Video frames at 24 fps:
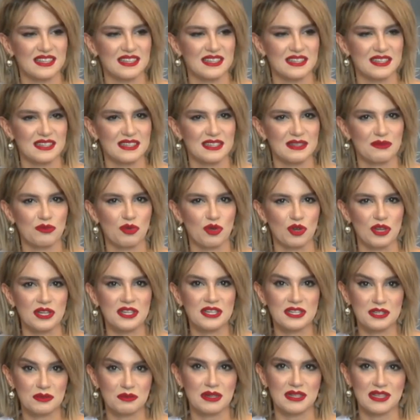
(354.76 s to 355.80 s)
e, böyle
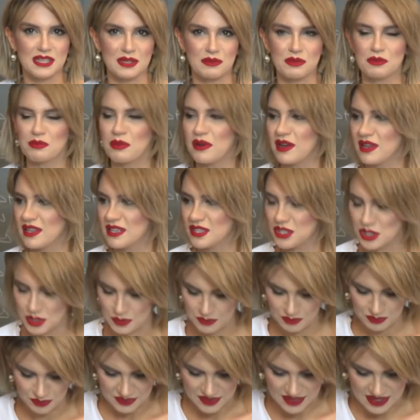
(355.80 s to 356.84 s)
kıymetli bir
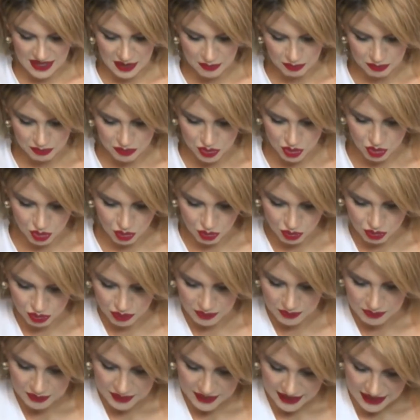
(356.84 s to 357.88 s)
paylaşım yapmış
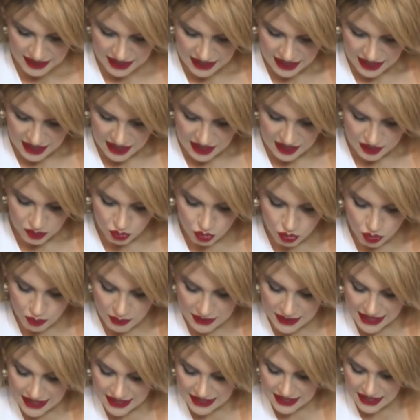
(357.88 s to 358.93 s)
oldu.
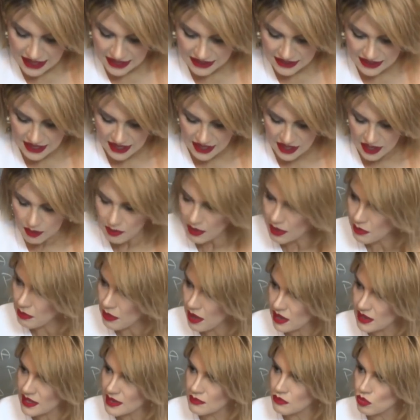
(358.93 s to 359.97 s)
Gülben Ergen de hemen
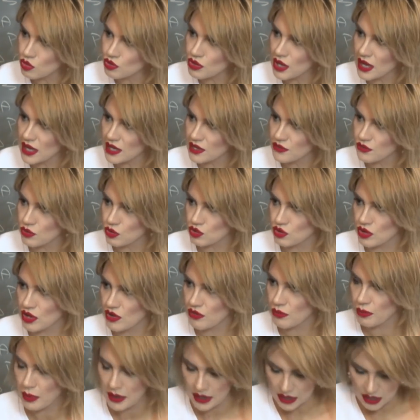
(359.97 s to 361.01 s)
bağlayayım o da aynı fotoğrafı
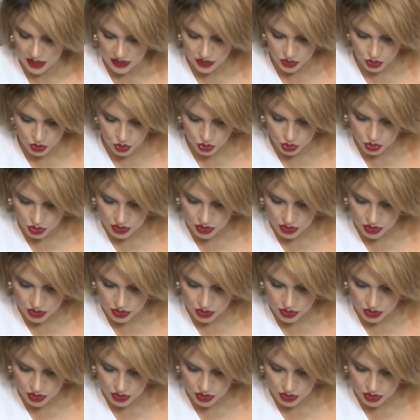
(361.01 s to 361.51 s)
evet. paylaştı